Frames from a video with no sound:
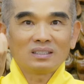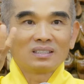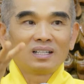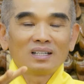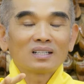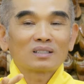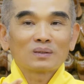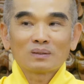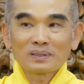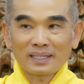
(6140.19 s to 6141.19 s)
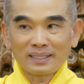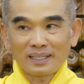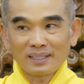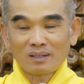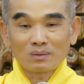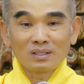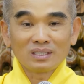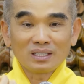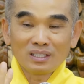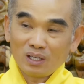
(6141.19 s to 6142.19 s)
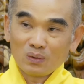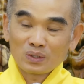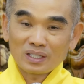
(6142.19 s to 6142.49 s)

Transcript: chuyện lớn ở trong không gian này, không nói chuyện nhiều,